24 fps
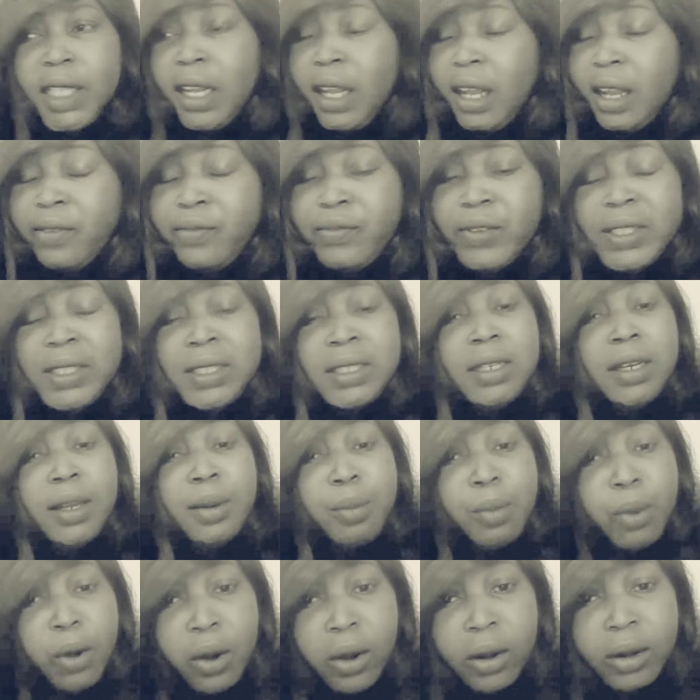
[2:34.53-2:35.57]
Arafat, il
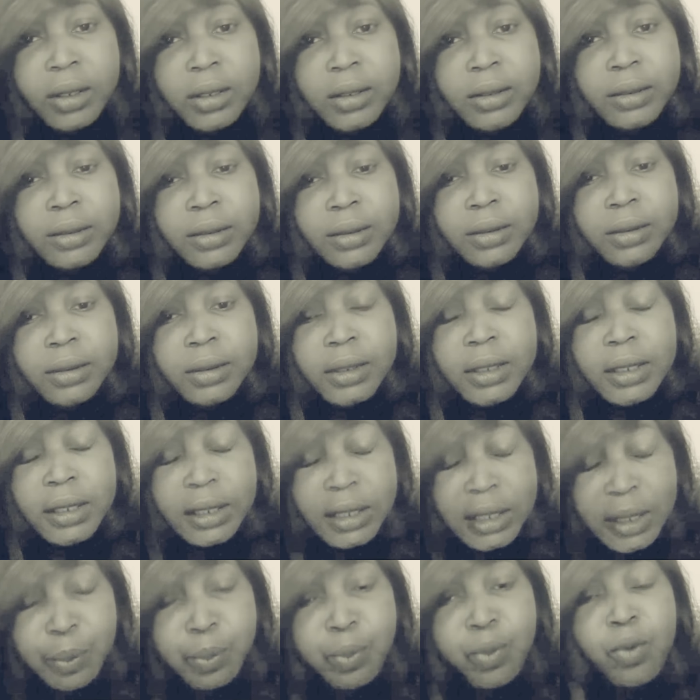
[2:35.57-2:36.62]
est mort.
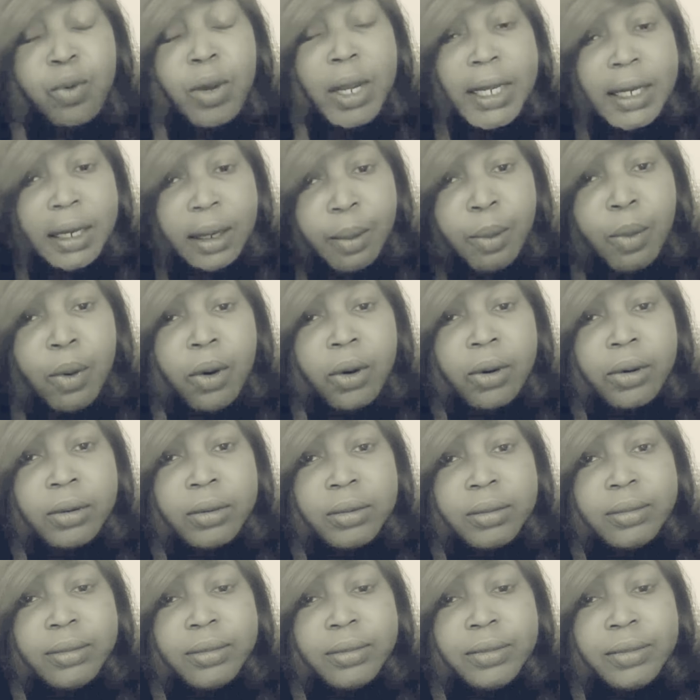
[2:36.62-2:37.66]
Il sait pourquoi il est mort.
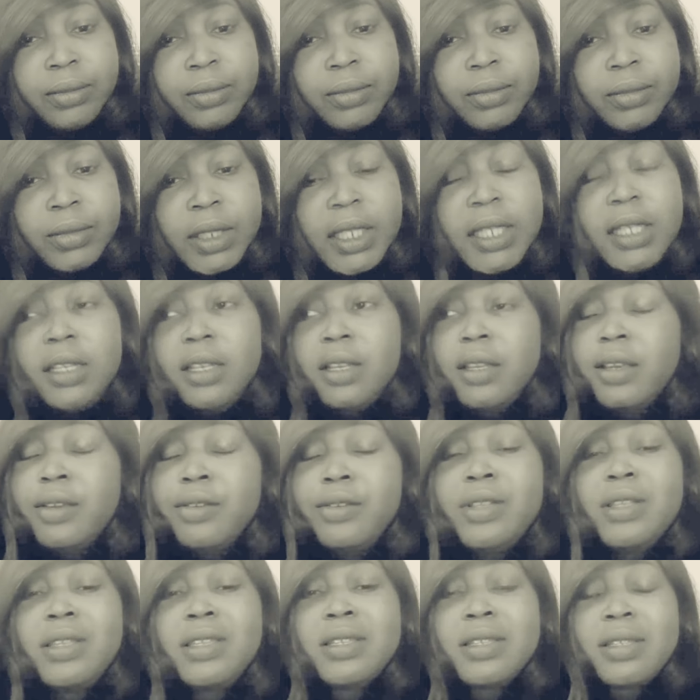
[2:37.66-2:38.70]
Il,
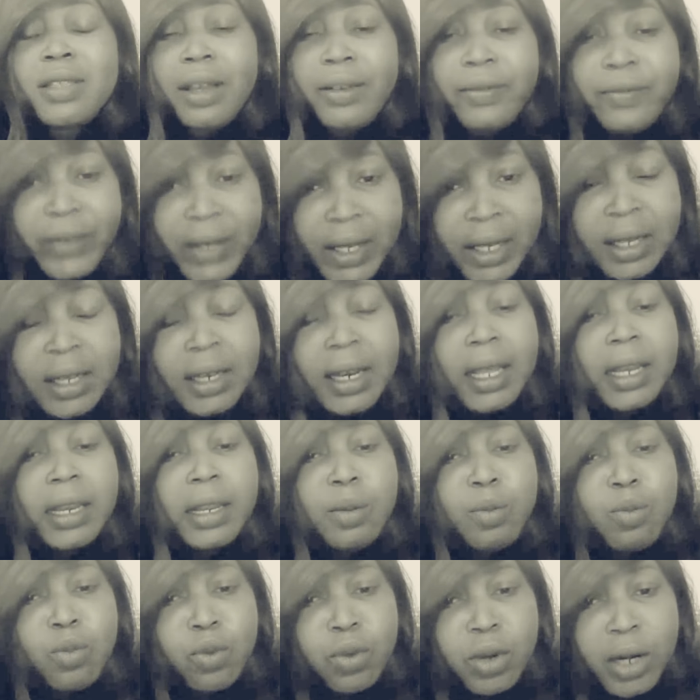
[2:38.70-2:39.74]
il savait qu'il
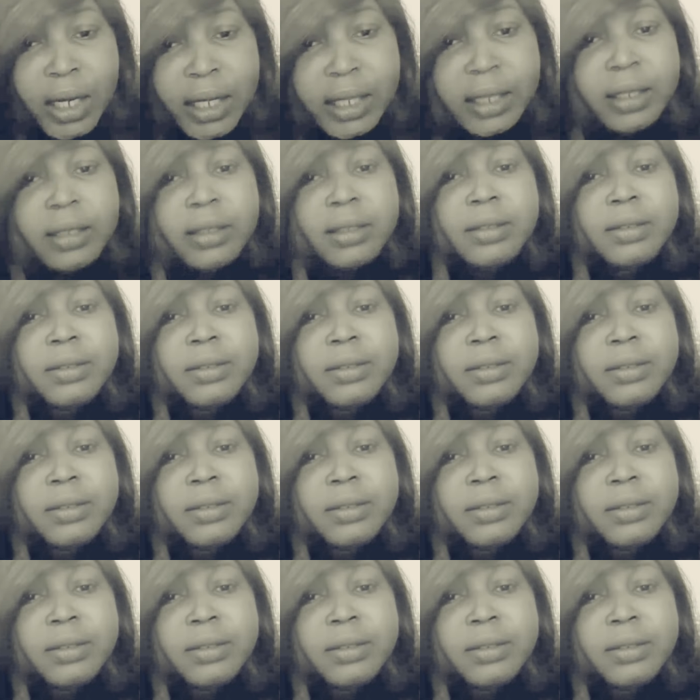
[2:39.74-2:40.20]
allait mourir.